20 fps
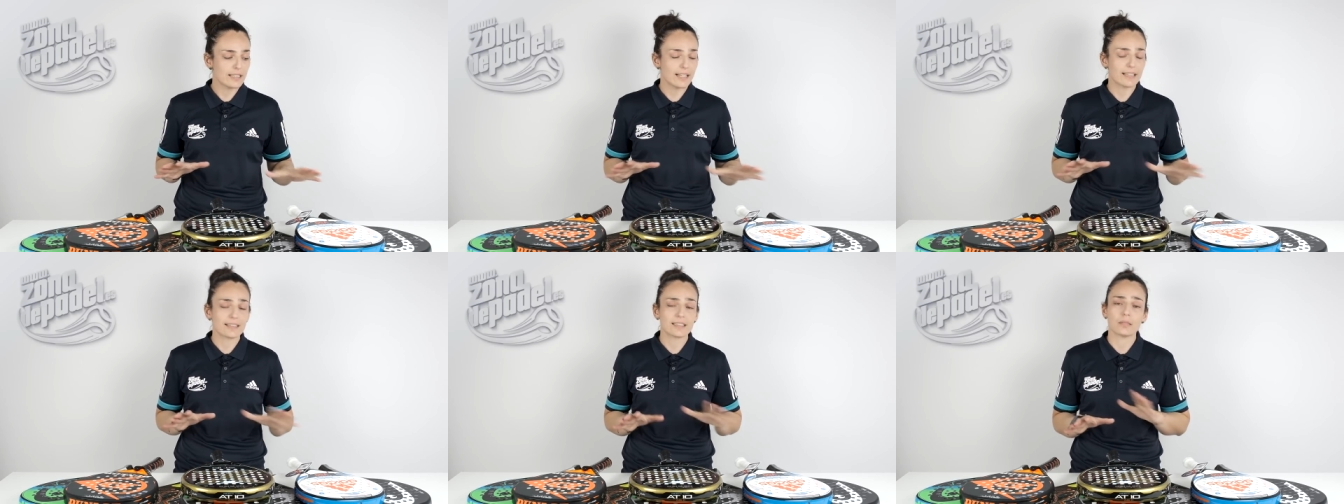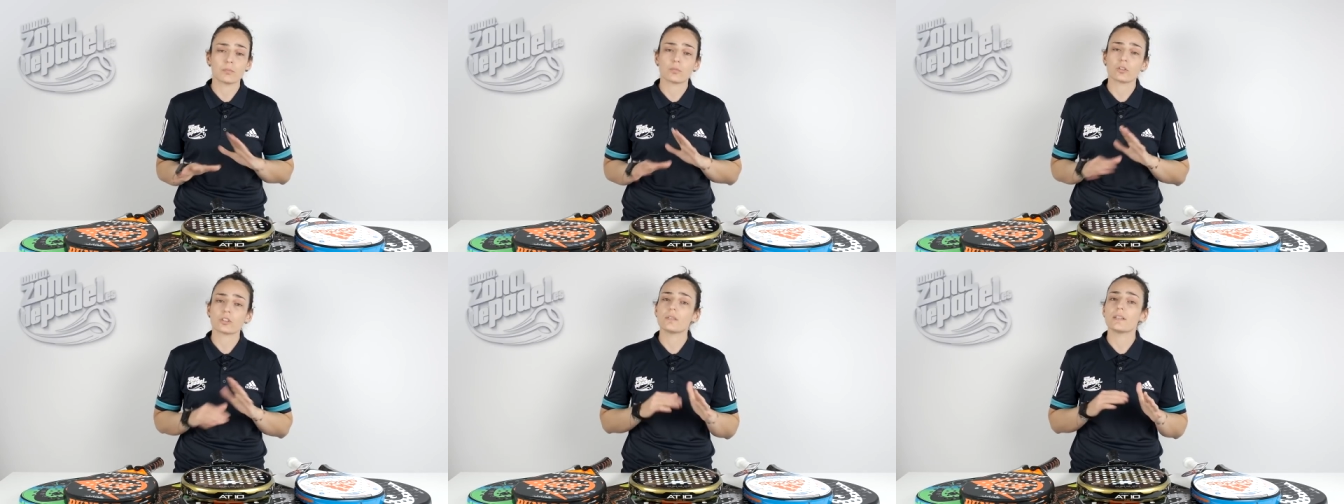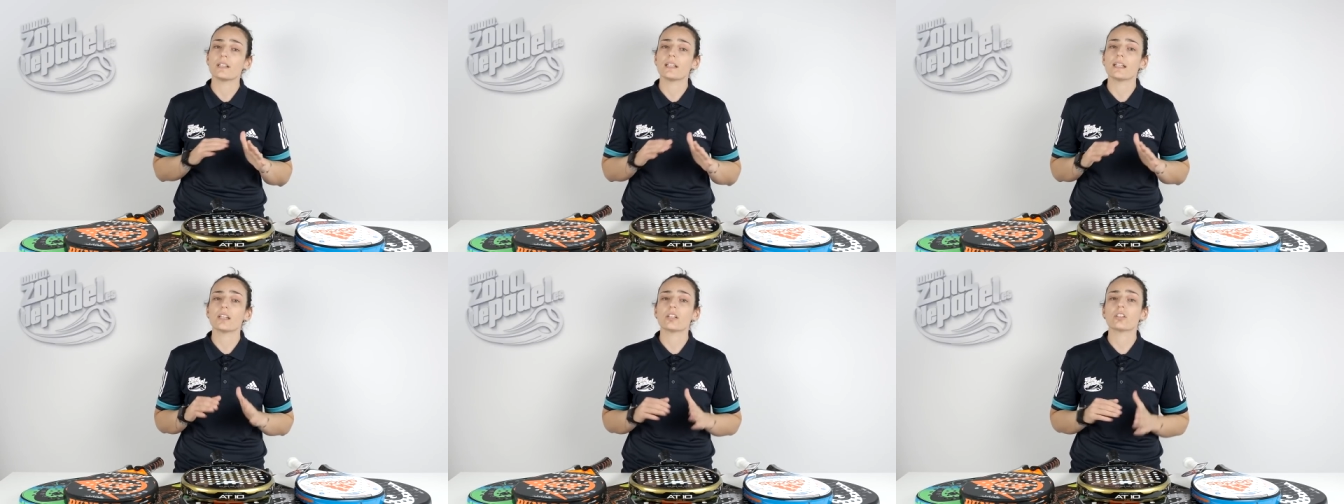las hemos
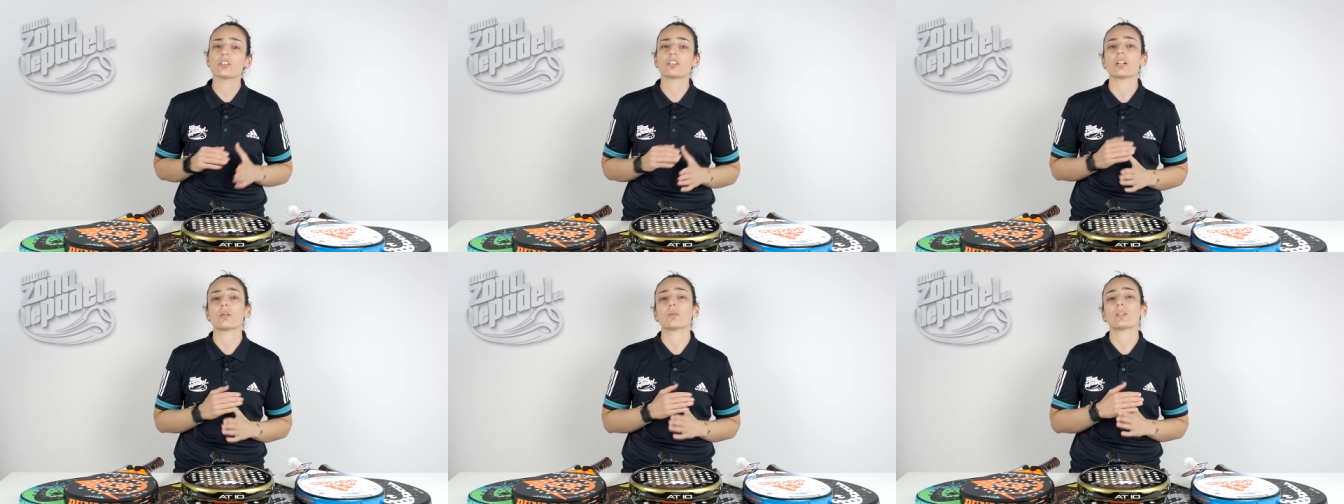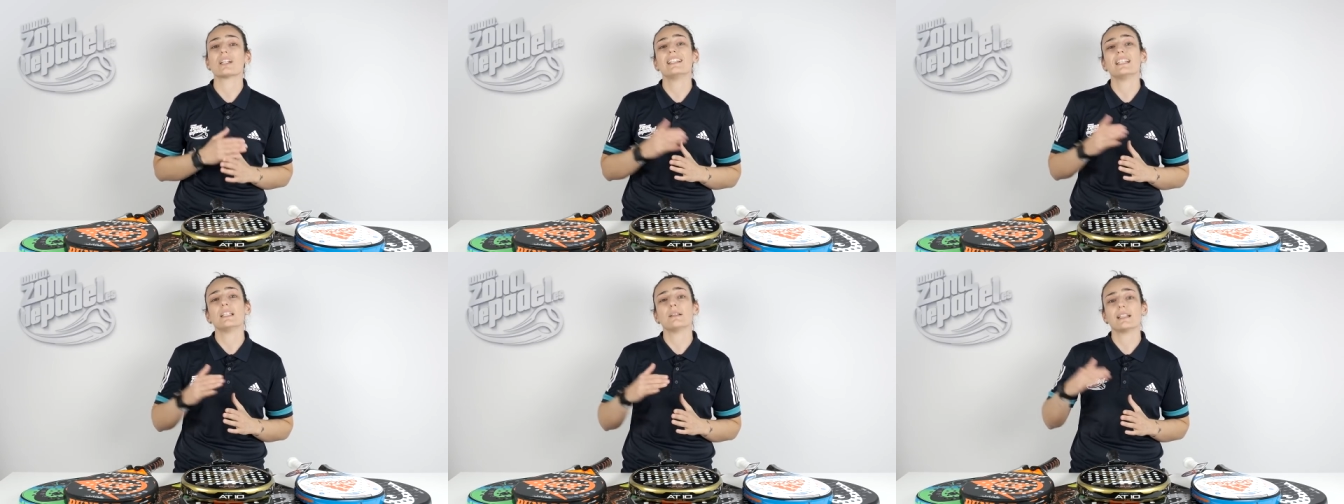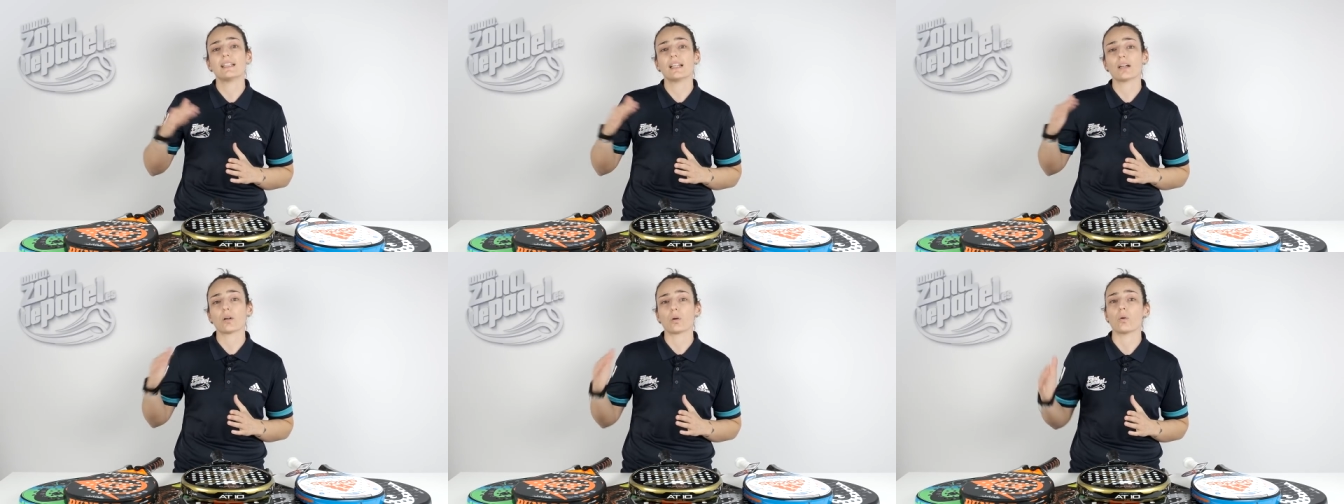dividido según el
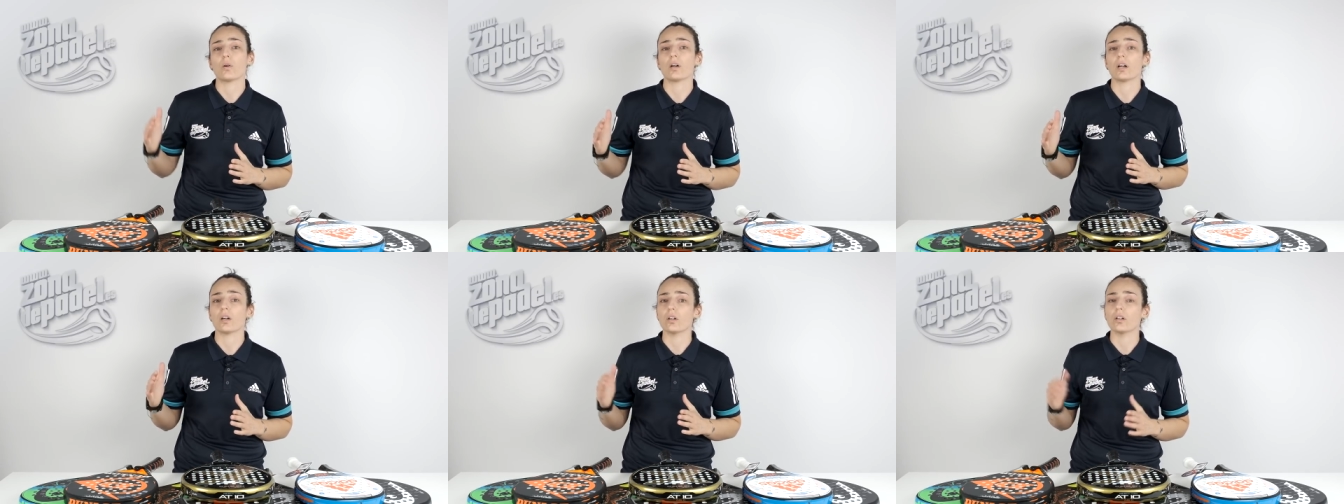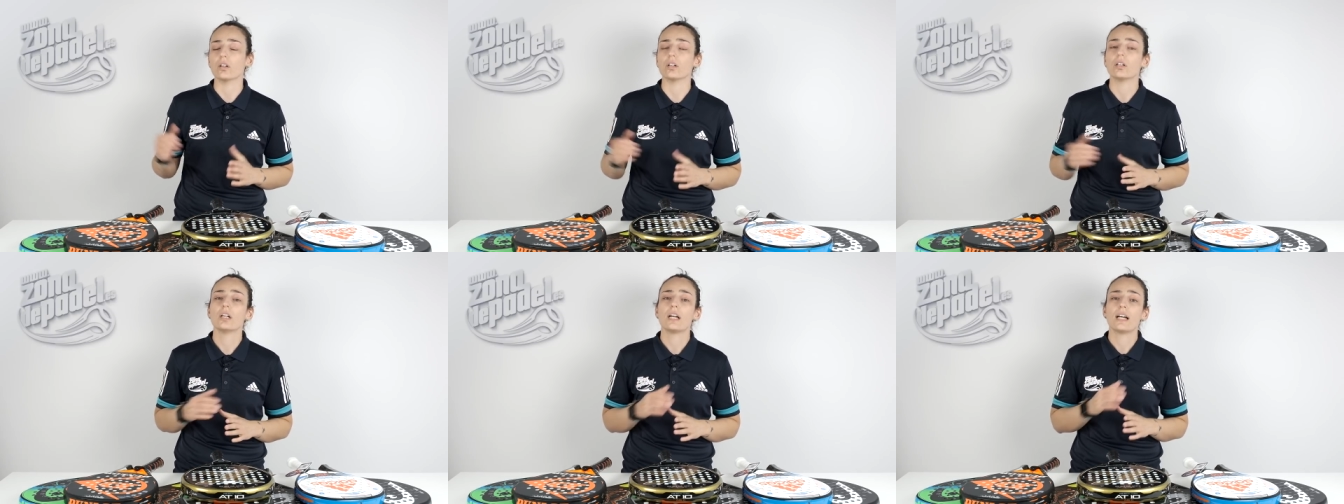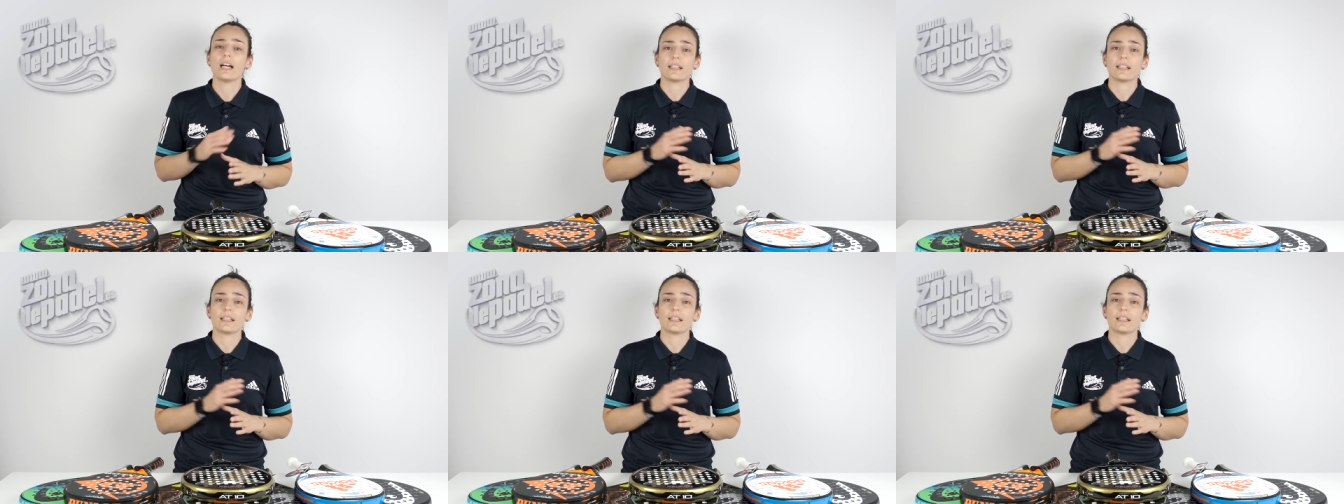nivel de juego.